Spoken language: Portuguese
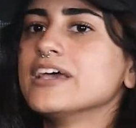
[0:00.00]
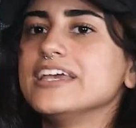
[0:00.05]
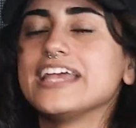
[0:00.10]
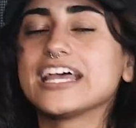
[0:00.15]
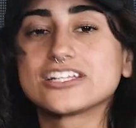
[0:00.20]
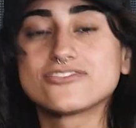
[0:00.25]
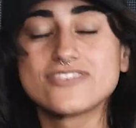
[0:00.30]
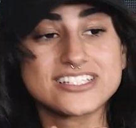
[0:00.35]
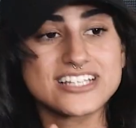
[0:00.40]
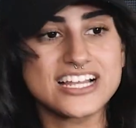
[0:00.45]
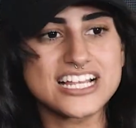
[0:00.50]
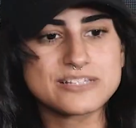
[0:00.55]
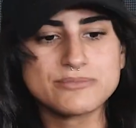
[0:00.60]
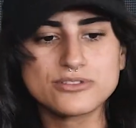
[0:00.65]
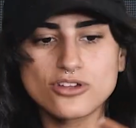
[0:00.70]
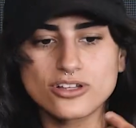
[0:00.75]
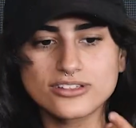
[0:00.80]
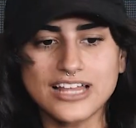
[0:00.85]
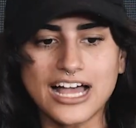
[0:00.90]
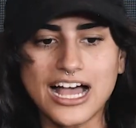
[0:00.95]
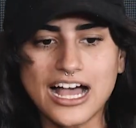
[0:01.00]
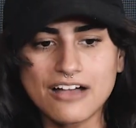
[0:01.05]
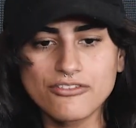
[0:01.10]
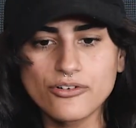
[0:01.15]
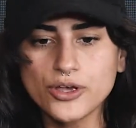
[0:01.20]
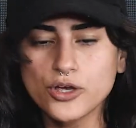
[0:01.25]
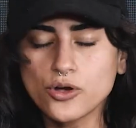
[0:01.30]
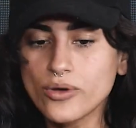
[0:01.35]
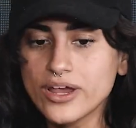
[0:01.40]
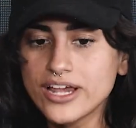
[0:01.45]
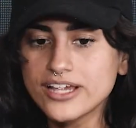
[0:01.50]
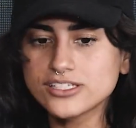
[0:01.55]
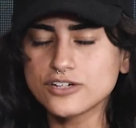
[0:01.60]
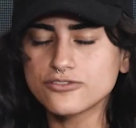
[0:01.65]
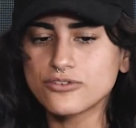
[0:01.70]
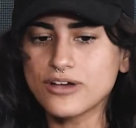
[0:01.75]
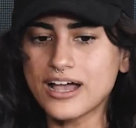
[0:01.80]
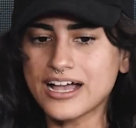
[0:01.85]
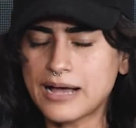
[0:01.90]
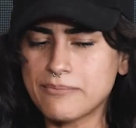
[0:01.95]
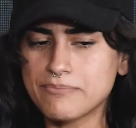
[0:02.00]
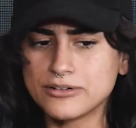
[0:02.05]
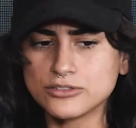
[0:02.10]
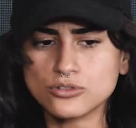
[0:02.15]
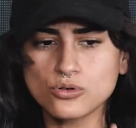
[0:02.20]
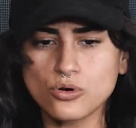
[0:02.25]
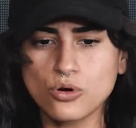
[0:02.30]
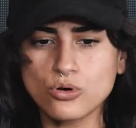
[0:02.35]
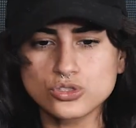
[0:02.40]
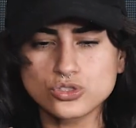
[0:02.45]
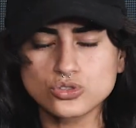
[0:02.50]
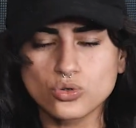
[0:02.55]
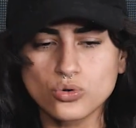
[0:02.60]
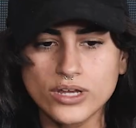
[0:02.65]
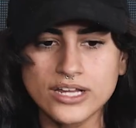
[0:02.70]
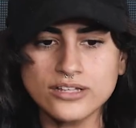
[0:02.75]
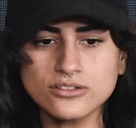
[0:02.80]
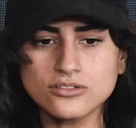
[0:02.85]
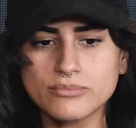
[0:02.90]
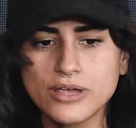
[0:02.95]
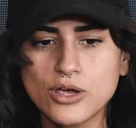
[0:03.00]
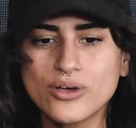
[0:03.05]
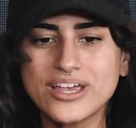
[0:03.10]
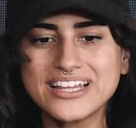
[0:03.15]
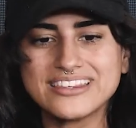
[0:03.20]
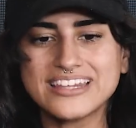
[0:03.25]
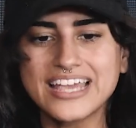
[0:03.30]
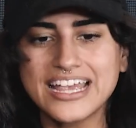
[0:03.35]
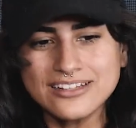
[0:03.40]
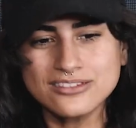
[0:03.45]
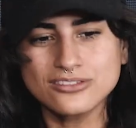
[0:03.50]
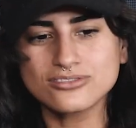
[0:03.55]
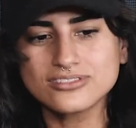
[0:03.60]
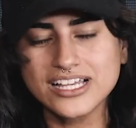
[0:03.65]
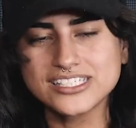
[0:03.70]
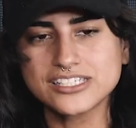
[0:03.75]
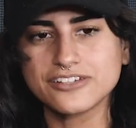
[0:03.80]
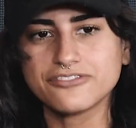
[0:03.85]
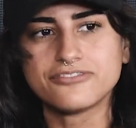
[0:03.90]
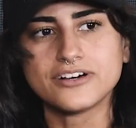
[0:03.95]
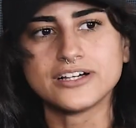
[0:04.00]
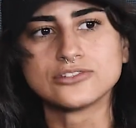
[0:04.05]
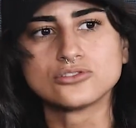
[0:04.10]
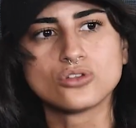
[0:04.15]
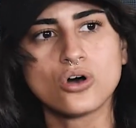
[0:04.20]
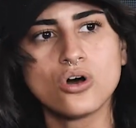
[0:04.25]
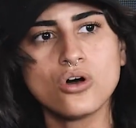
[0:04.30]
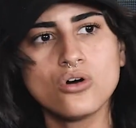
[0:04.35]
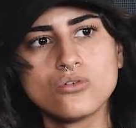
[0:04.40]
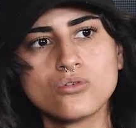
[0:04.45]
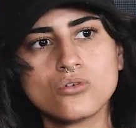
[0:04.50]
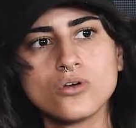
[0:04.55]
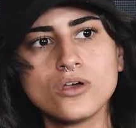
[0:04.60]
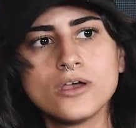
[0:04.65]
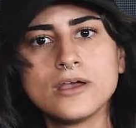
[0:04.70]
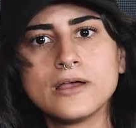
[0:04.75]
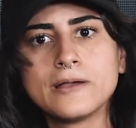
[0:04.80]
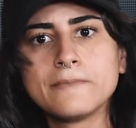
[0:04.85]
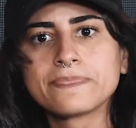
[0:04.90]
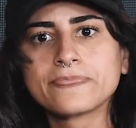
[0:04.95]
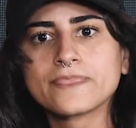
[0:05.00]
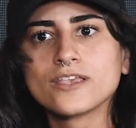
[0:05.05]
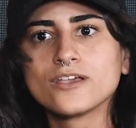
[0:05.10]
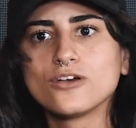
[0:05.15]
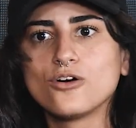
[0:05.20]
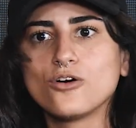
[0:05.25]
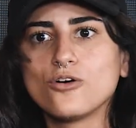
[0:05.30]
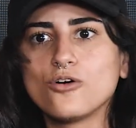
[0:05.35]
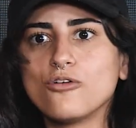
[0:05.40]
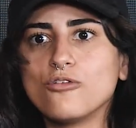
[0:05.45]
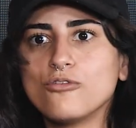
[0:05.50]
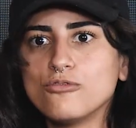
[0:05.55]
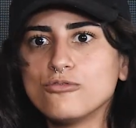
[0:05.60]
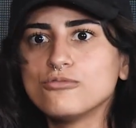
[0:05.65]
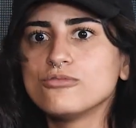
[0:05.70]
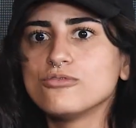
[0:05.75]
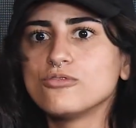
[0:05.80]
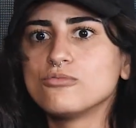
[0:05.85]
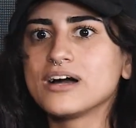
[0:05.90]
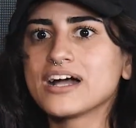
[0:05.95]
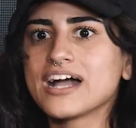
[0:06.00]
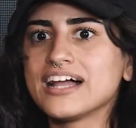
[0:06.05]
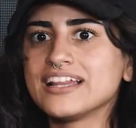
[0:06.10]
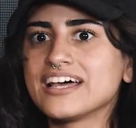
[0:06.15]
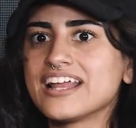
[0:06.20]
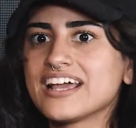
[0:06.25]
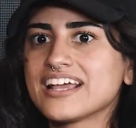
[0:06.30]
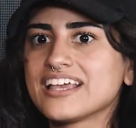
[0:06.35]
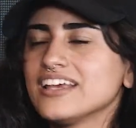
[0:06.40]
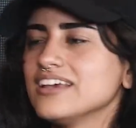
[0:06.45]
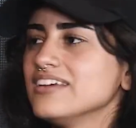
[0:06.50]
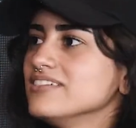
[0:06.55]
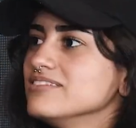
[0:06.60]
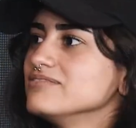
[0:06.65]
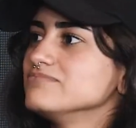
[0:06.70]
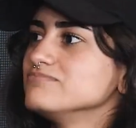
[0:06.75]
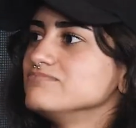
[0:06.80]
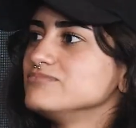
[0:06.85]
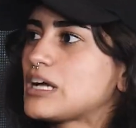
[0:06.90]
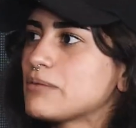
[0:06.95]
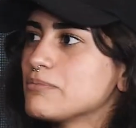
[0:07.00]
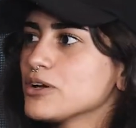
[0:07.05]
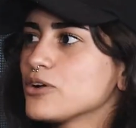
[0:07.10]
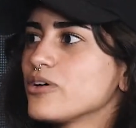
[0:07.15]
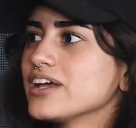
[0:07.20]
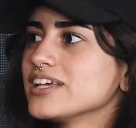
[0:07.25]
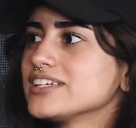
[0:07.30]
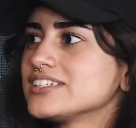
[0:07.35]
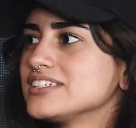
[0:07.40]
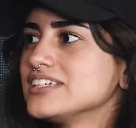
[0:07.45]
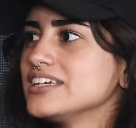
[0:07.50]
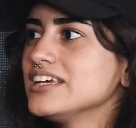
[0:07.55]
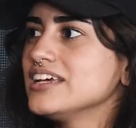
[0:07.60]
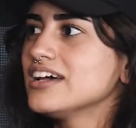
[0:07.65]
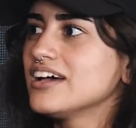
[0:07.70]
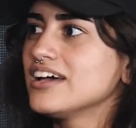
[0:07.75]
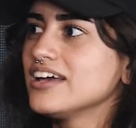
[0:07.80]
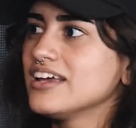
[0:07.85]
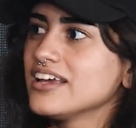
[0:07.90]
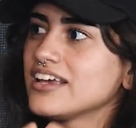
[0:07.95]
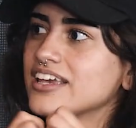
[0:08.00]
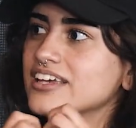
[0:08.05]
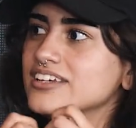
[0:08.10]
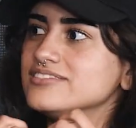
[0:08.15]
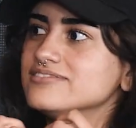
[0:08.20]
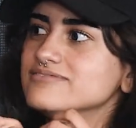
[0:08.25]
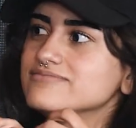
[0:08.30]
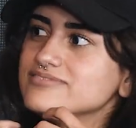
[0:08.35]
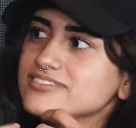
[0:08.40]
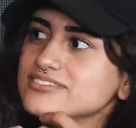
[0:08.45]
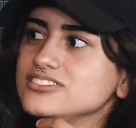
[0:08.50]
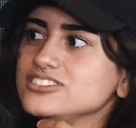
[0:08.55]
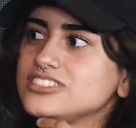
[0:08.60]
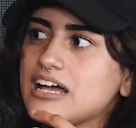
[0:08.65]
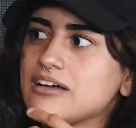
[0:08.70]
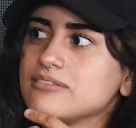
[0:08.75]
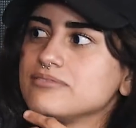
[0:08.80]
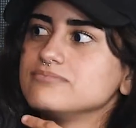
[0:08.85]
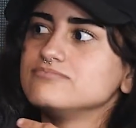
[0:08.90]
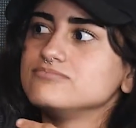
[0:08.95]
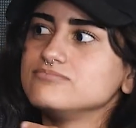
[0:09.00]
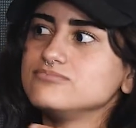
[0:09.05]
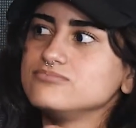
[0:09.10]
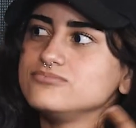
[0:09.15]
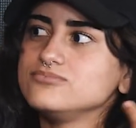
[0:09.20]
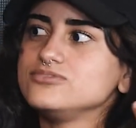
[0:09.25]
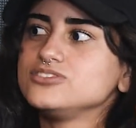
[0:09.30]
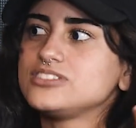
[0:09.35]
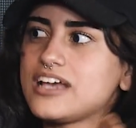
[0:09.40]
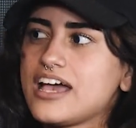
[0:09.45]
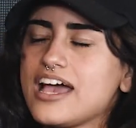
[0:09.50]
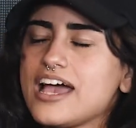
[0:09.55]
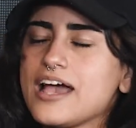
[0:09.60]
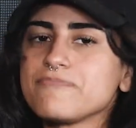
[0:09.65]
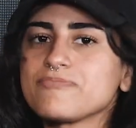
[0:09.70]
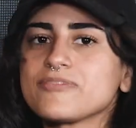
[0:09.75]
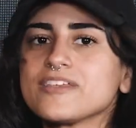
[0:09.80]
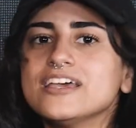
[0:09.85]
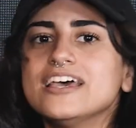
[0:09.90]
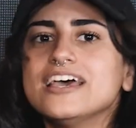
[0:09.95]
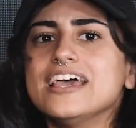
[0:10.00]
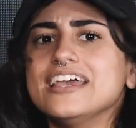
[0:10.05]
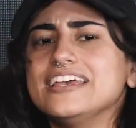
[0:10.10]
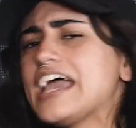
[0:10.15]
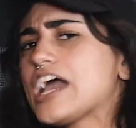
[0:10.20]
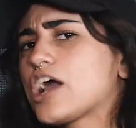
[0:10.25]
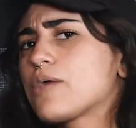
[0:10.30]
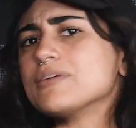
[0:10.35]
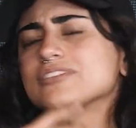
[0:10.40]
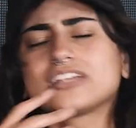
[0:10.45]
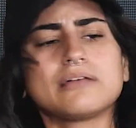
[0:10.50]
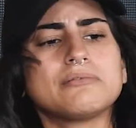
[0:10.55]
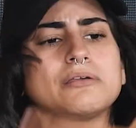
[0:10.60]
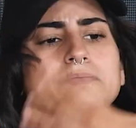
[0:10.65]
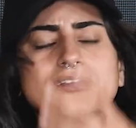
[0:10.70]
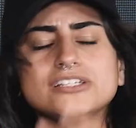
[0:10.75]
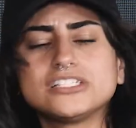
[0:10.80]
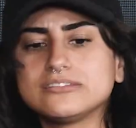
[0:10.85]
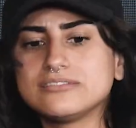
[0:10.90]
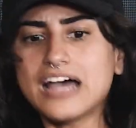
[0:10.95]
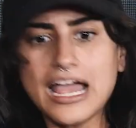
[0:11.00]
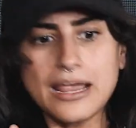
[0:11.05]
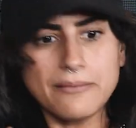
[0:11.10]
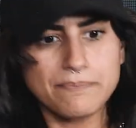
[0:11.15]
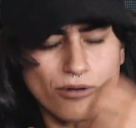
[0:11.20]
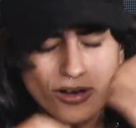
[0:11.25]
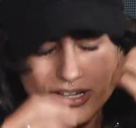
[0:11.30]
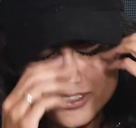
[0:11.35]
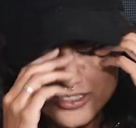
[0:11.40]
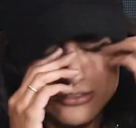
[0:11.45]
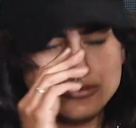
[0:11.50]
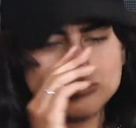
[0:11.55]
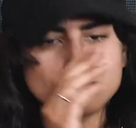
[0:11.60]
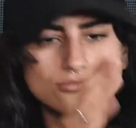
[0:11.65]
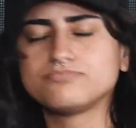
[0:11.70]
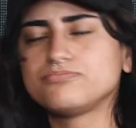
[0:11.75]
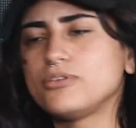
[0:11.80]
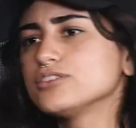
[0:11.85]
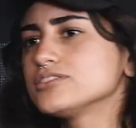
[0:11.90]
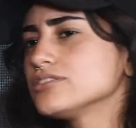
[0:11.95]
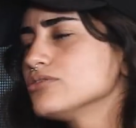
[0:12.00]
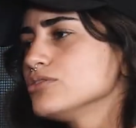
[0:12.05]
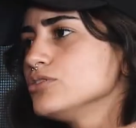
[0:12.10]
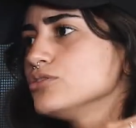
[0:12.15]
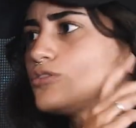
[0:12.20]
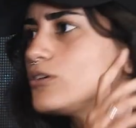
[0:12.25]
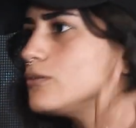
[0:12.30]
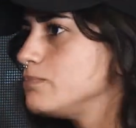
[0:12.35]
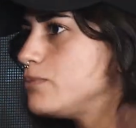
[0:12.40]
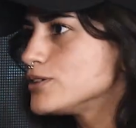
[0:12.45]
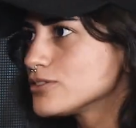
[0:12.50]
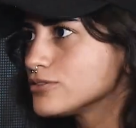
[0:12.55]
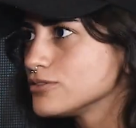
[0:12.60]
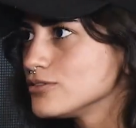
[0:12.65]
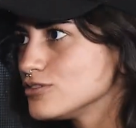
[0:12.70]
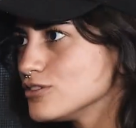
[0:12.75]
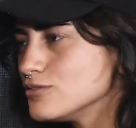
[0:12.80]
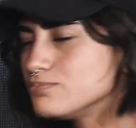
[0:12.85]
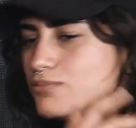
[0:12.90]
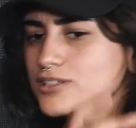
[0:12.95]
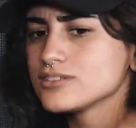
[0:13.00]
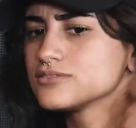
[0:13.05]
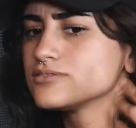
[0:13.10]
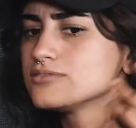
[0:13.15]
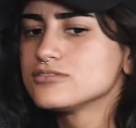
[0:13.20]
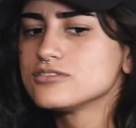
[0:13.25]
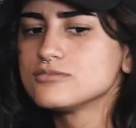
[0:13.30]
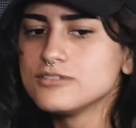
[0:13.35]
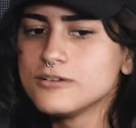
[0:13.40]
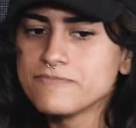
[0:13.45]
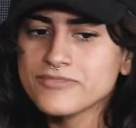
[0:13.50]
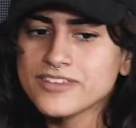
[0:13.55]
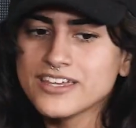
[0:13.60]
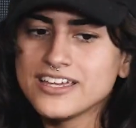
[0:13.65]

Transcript: E às vezes elas me notavam e com isso eu fui acabando construindo meio que dentro desse fandom um, uma galera que já me conhecia e que já. Um laço afetivo, é, né? E aí começaram a me pedir, dai, posta no, posta no YouTube, posta no YouTube, posta no YouTube.